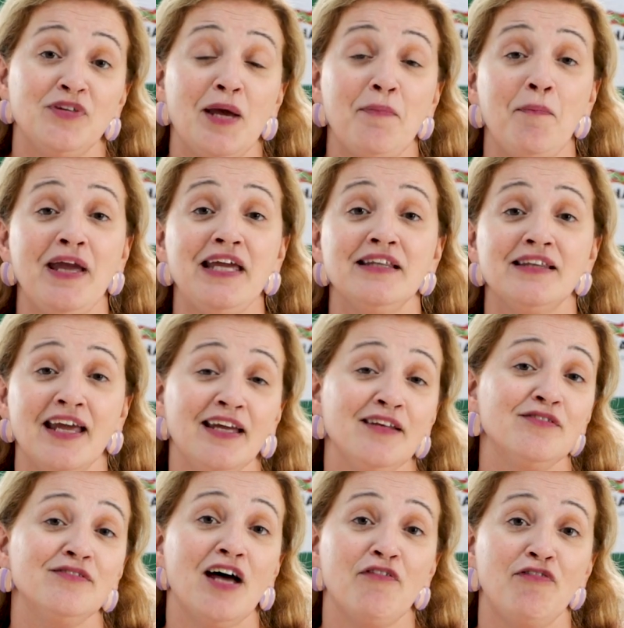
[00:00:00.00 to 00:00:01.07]

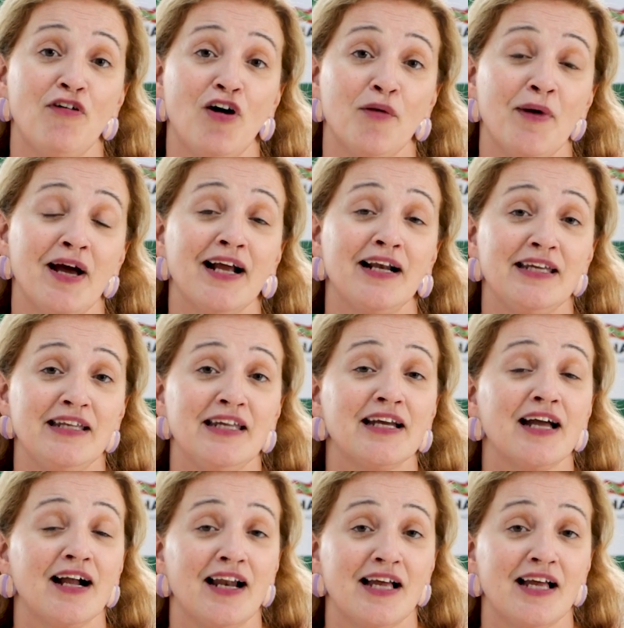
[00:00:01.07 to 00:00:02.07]
dependendo da forma clínica